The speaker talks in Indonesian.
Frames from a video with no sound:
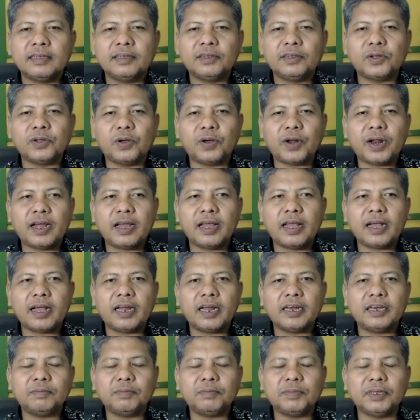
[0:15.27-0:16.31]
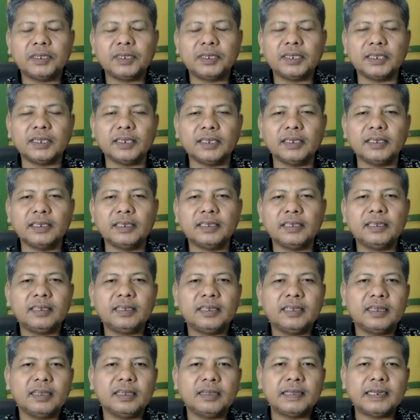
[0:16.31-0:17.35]
Seorang akademisi,
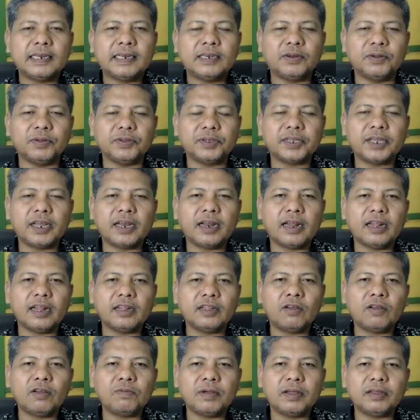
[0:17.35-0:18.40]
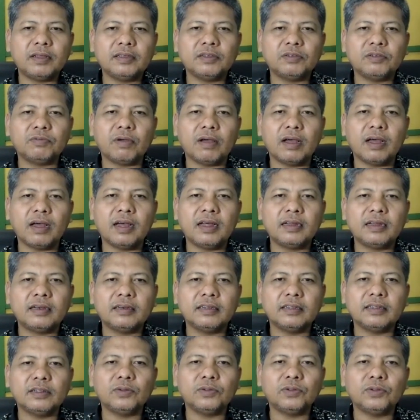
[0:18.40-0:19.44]
dosen atau mahasiswa
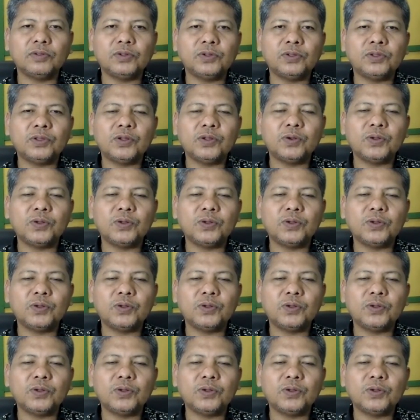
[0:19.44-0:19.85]
dituntut